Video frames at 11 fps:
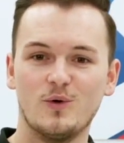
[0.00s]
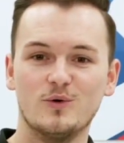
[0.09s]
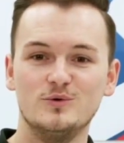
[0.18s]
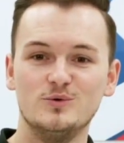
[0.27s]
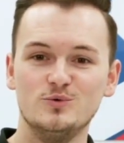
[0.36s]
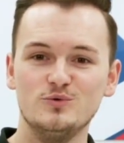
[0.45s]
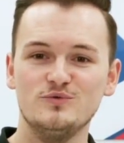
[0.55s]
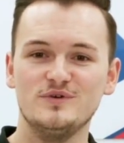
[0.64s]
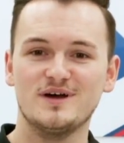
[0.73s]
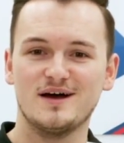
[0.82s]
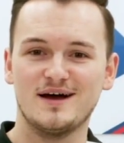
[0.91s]
Und nun
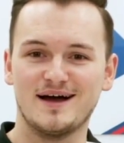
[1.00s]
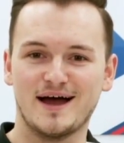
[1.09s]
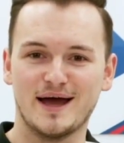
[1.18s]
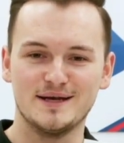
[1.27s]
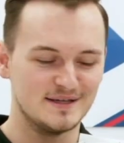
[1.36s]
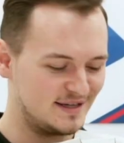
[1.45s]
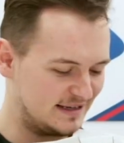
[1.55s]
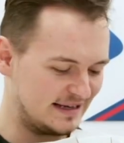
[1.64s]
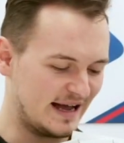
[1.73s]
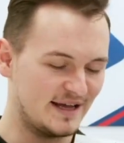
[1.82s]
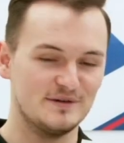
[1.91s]
wieder eine
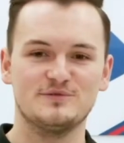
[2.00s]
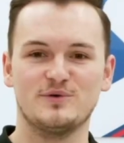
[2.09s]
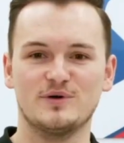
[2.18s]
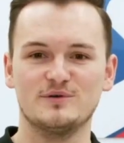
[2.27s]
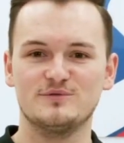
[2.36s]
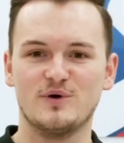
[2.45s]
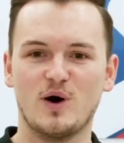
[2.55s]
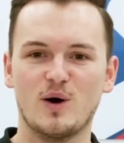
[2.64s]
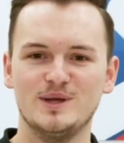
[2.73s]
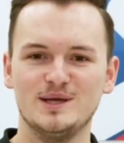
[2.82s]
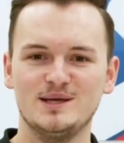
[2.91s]
Reihe von
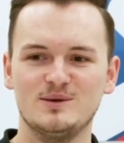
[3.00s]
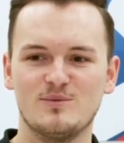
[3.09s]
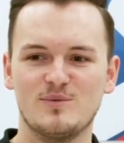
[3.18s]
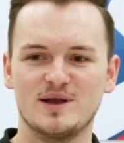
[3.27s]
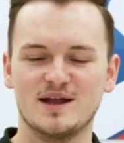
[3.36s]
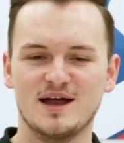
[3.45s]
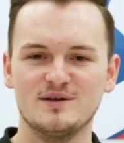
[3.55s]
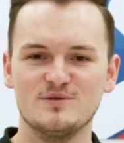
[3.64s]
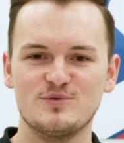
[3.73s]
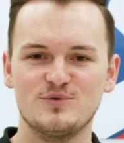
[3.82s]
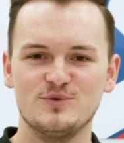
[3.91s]

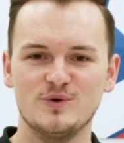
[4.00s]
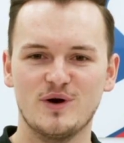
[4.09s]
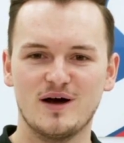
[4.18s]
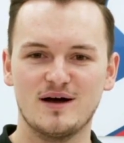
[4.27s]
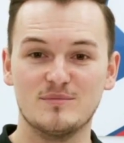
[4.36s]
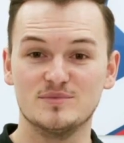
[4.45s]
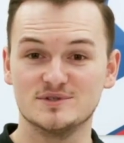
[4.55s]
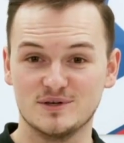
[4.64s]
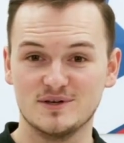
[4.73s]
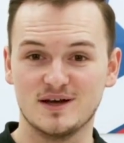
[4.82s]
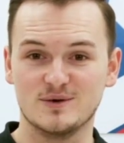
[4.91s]
VAB-Klebebändern für
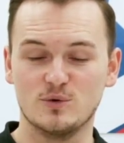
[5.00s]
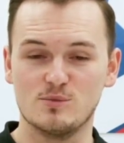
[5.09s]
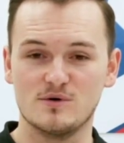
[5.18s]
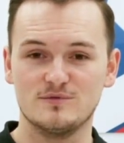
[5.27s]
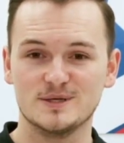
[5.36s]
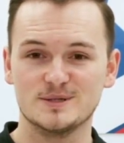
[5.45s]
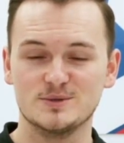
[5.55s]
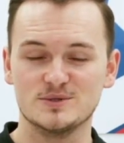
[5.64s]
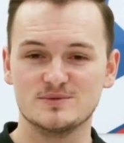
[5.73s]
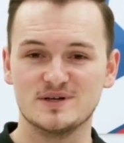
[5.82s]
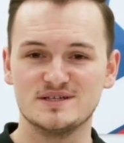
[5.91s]
besondere Oberflächen
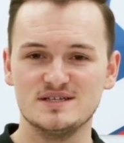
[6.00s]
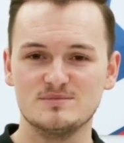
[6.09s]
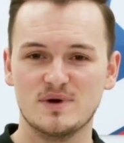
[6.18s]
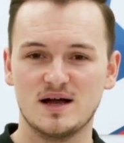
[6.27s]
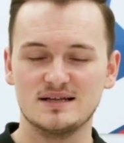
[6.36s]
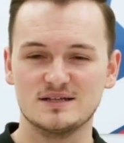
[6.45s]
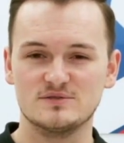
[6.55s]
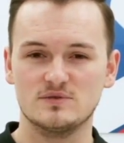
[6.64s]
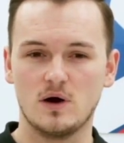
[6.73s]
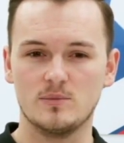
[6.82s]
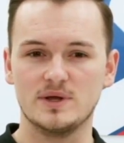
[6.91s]
und zwar diesmal das
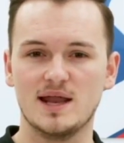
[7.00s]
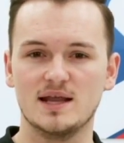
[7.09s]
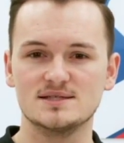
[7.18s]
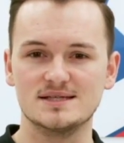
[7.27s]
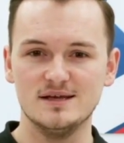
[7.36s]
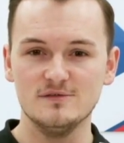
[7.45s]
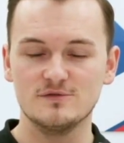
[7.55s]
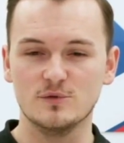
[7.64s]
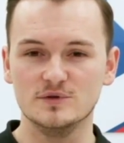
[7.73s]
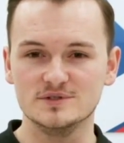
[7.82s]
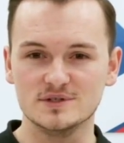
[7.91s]
VAB LSE für
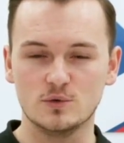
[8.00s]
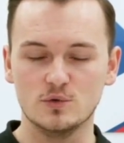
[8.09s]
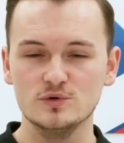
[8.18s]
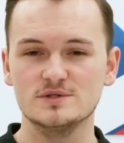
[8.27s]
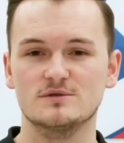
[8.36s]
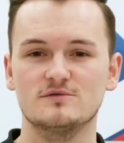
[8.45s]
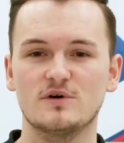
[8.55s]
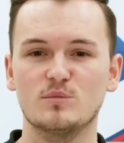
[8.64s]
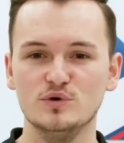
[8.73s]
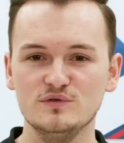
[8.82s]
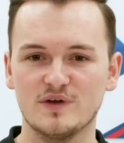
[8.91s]
unsere Kunst- und
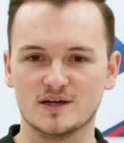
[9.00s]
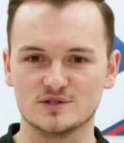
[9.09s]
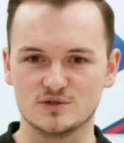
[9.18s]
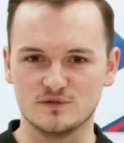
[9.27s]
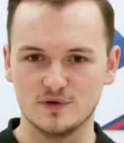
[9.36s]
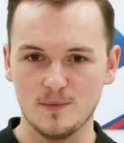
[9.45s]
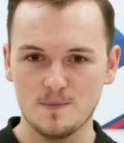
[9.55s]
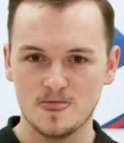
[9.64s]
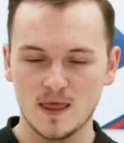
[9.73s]
Verbundwerkstoffe.